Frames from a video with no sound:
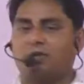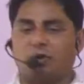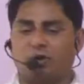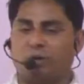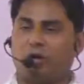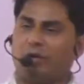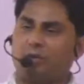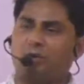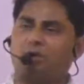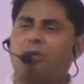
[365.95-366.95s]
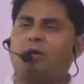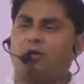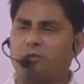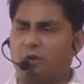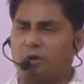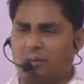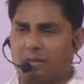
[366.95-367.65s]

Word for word: छोटे मोटे नियम तो बहुत पढ़े हो तुम और